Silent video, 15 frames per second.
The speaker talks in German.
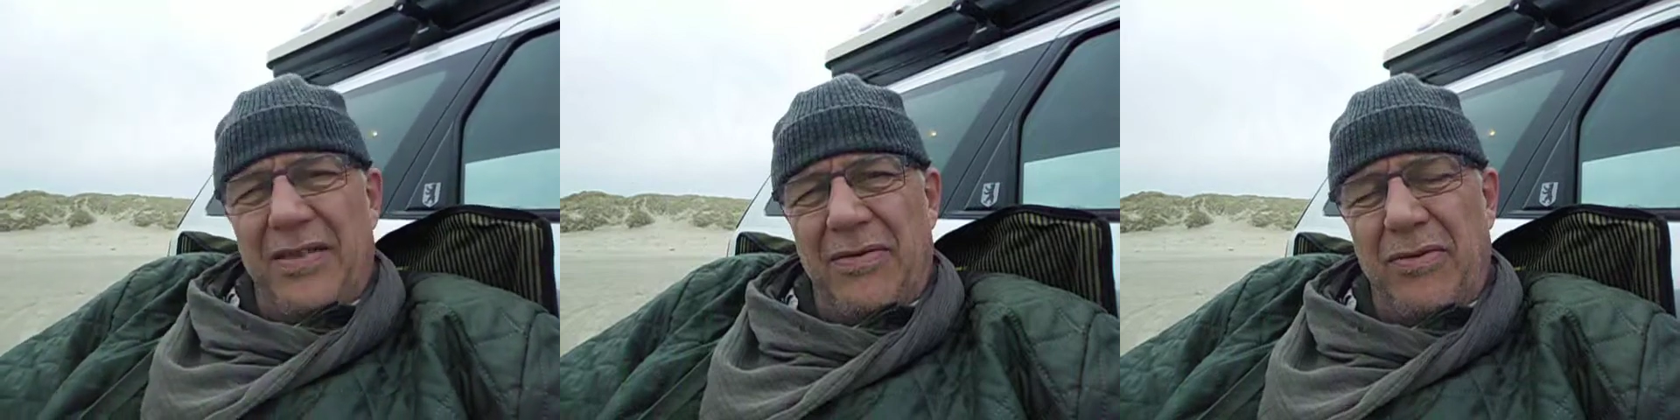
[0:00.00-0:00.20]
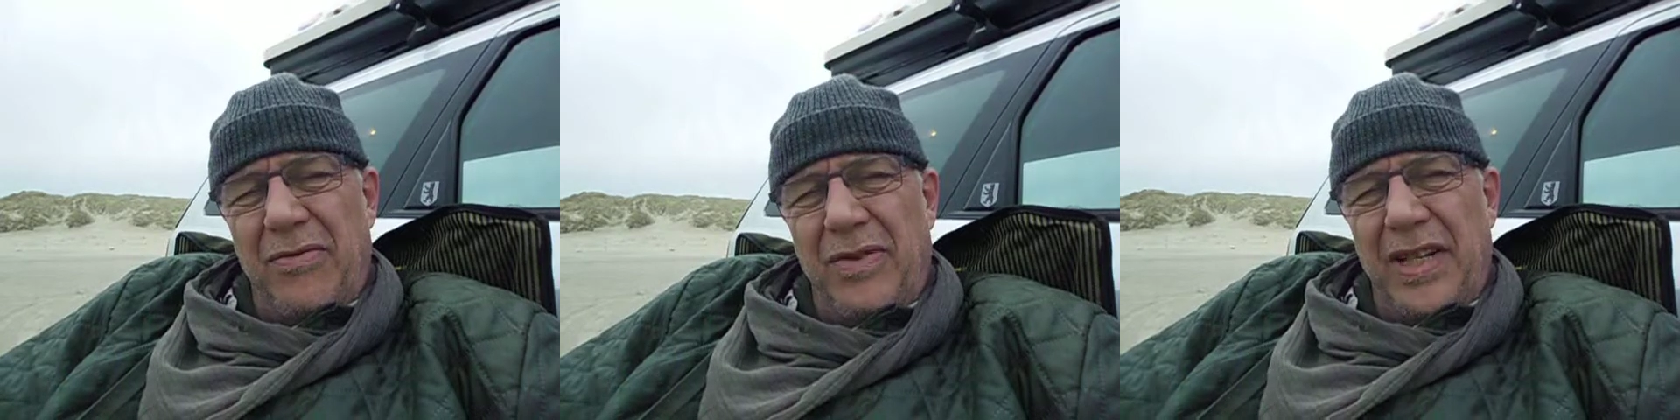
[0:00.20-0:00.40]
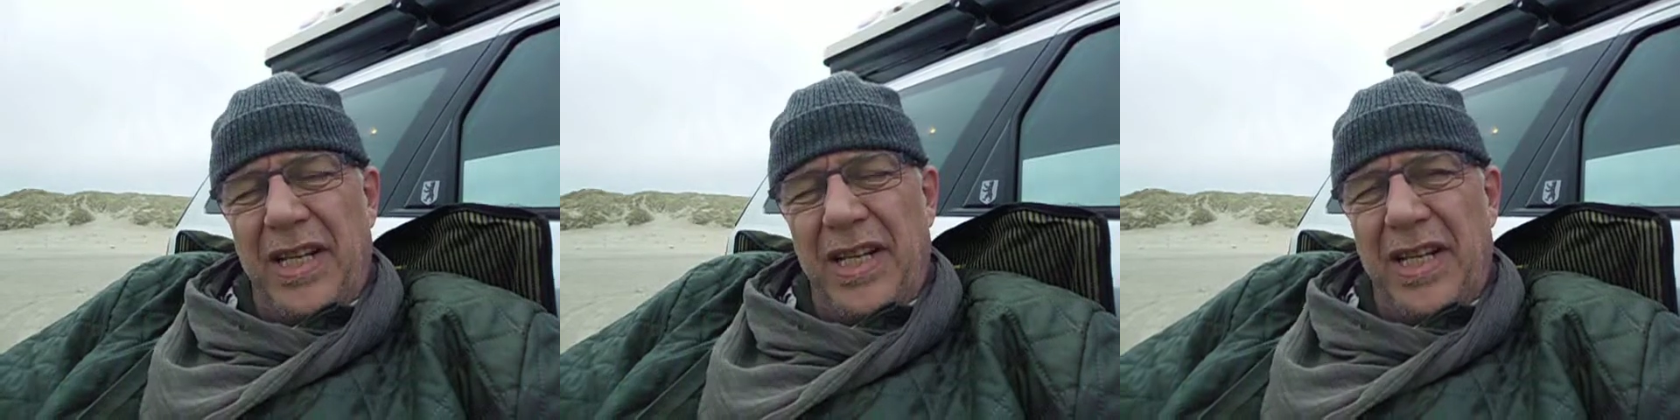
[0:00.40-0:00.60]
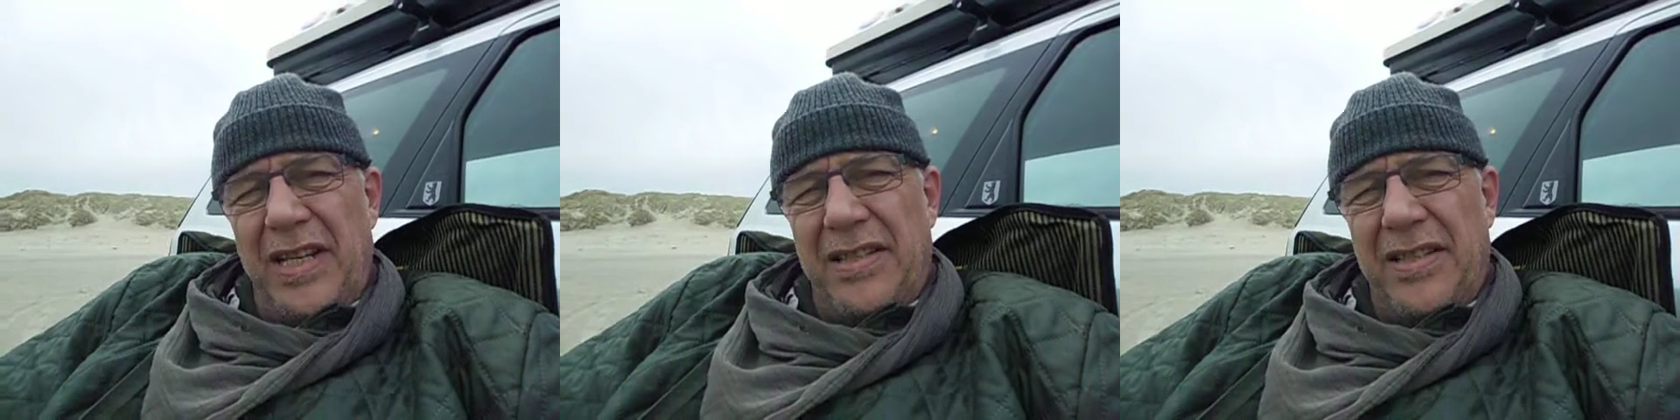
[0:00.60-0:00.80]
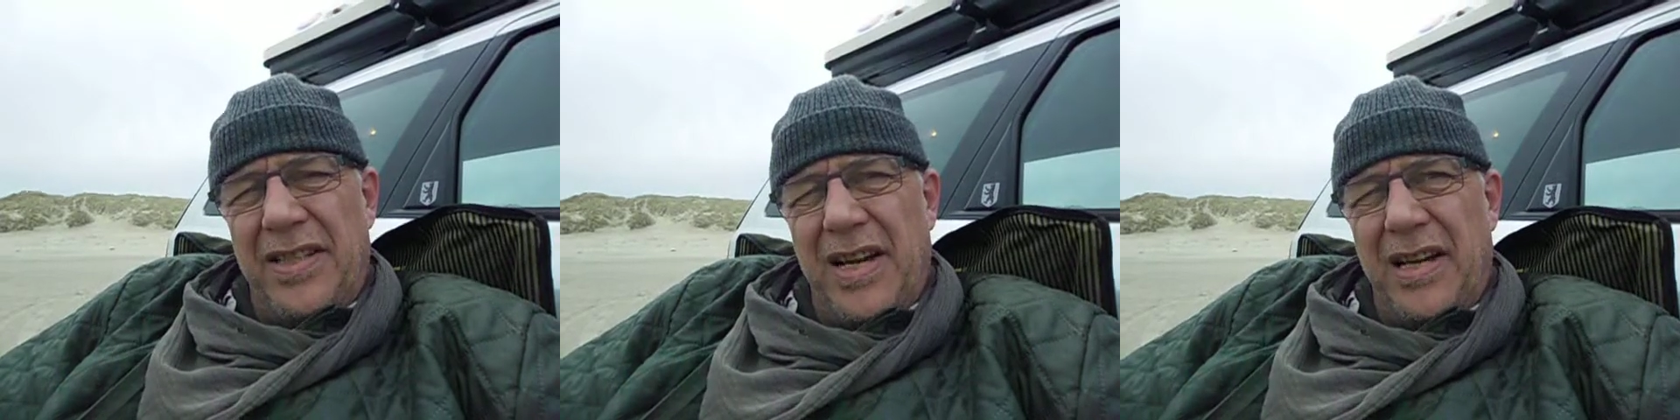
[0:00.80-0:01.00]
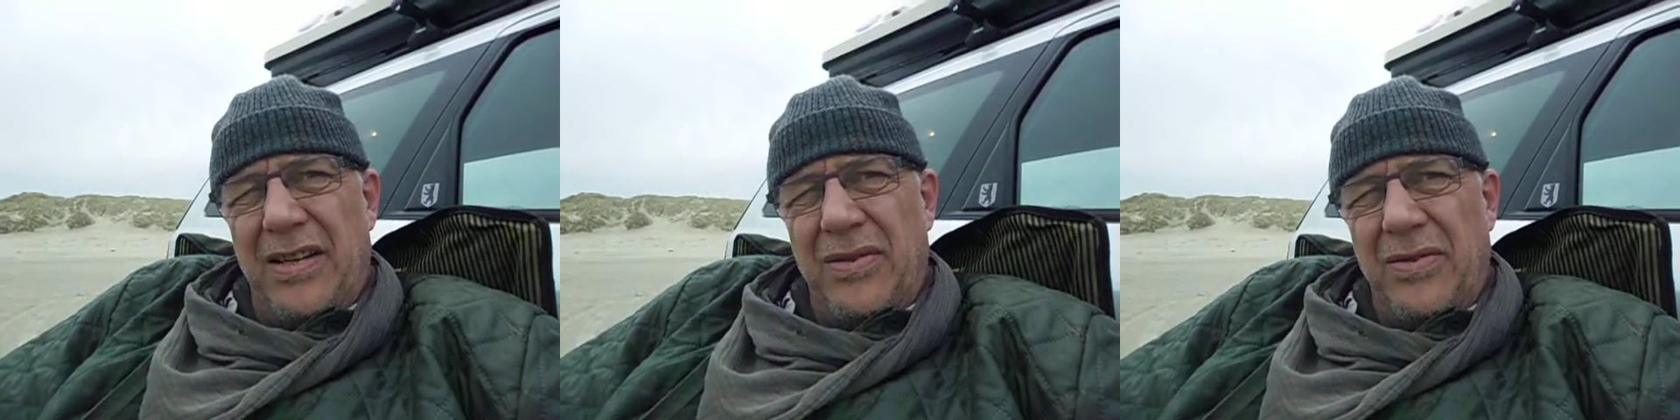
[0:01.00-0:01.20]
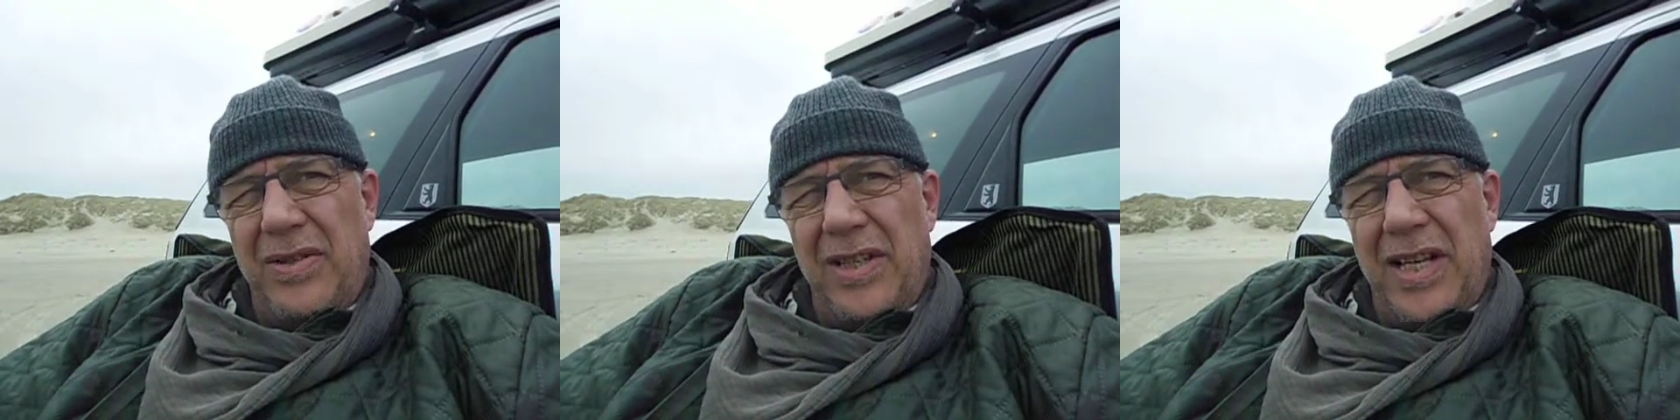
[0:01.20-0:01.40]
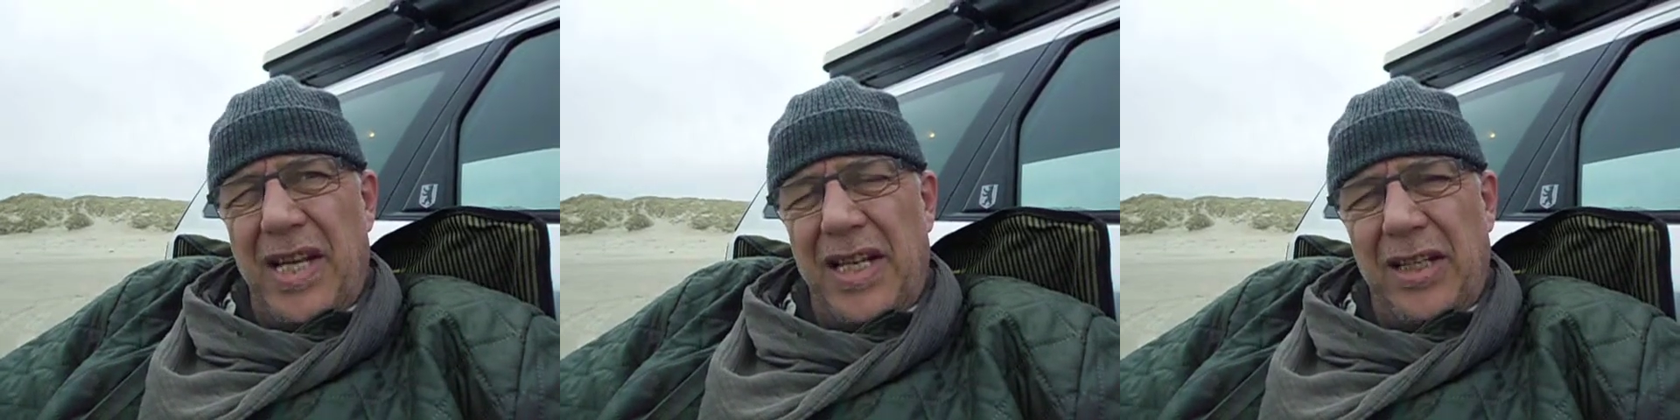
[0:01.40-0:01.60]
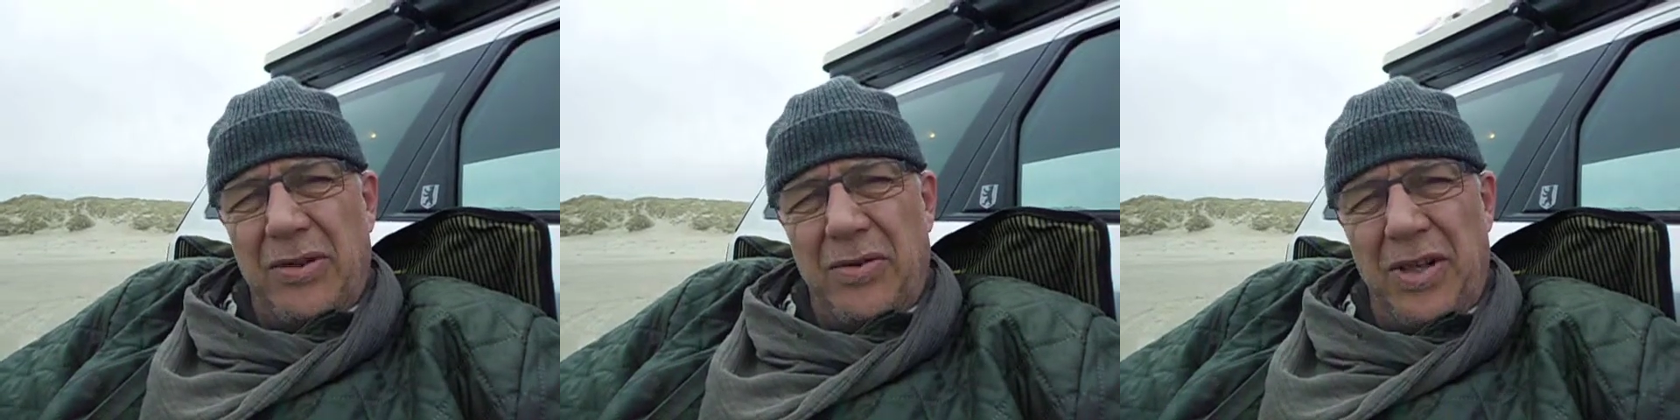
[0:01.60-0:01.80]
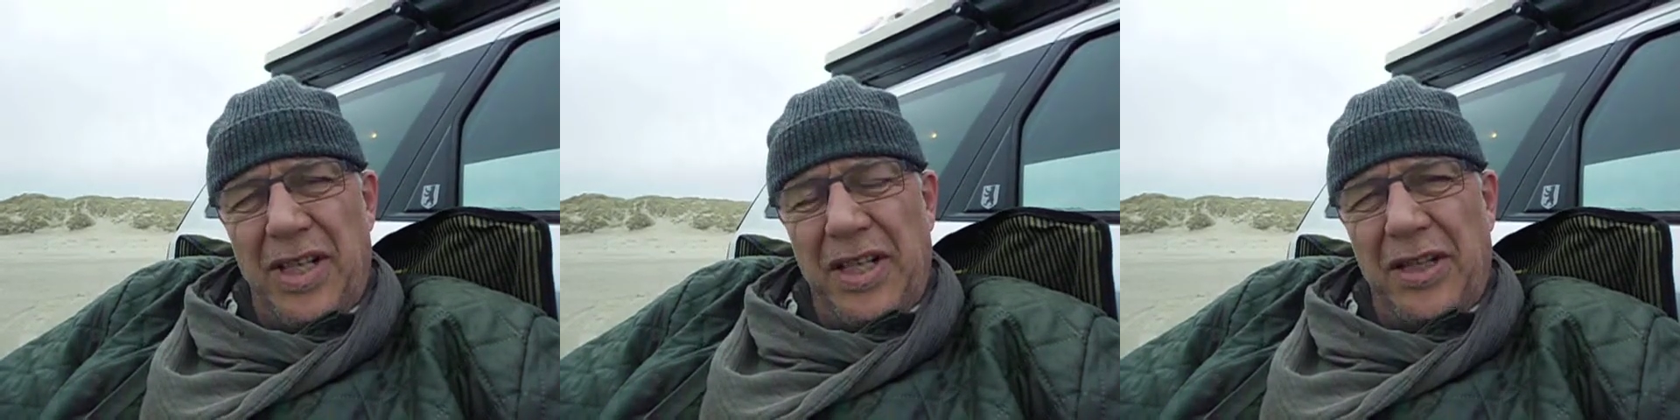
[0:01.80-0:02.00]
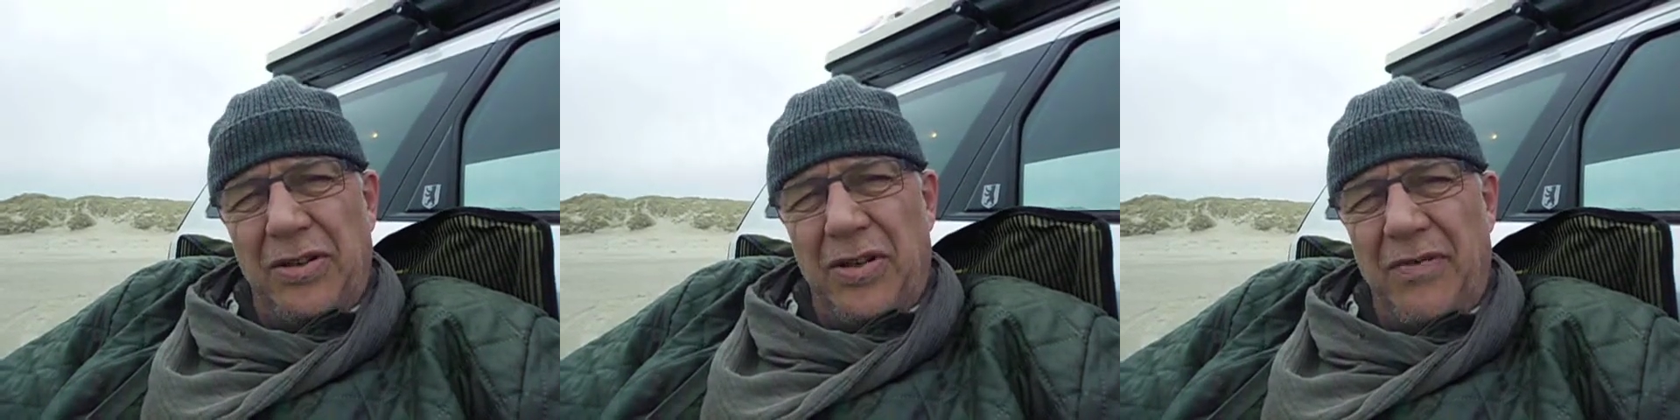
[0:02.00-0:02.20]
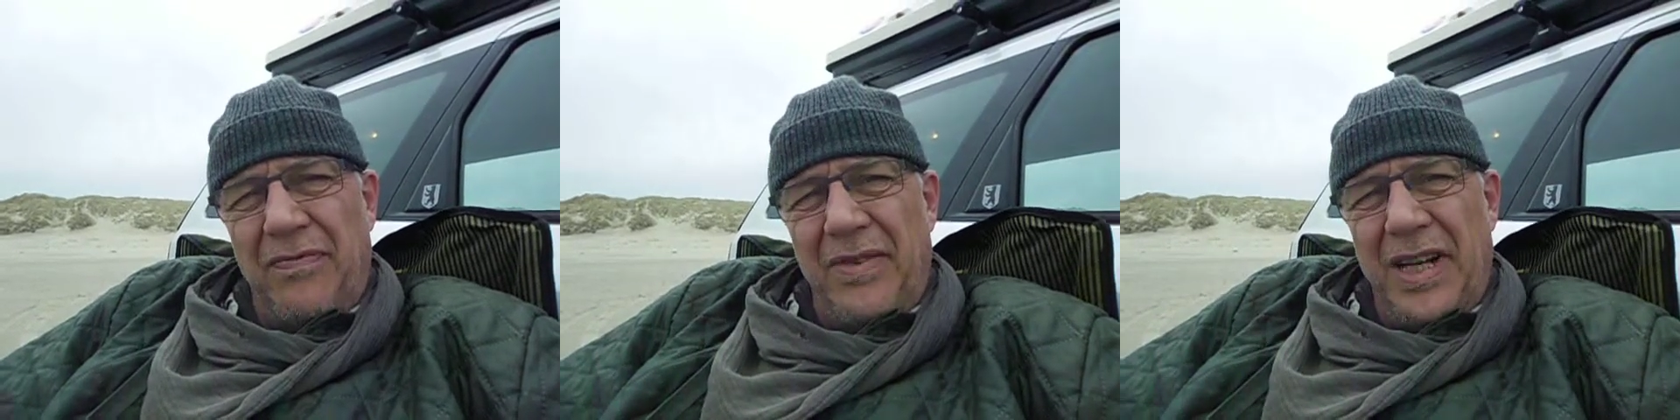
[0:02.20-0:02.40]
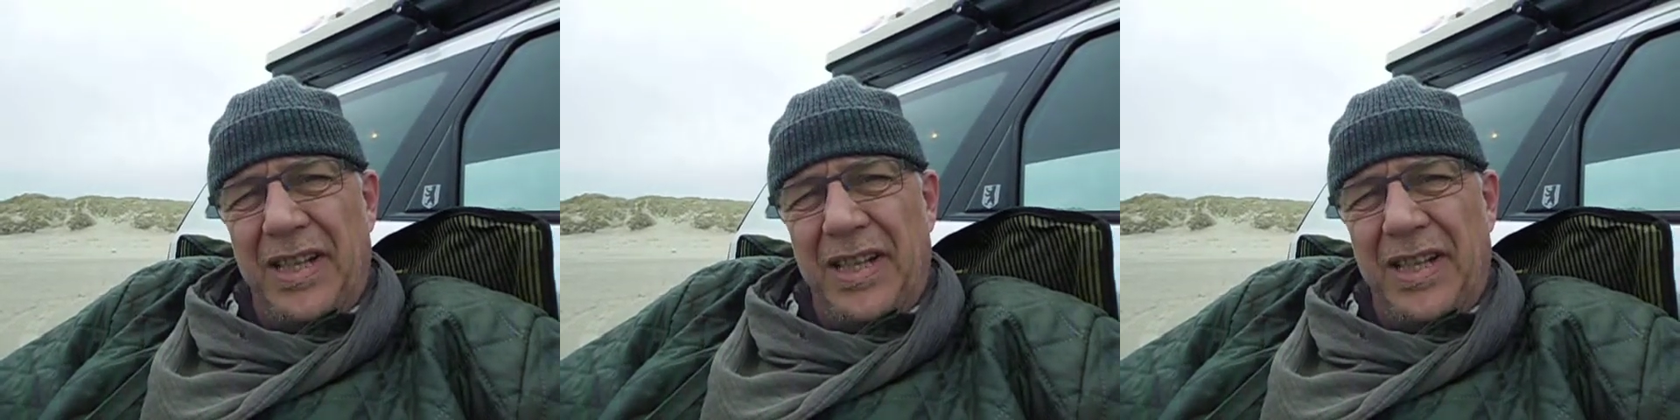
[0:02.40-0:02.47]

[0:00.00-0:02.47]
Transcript: wo wir den ersten Tag unsere anderen Kollegen getroffen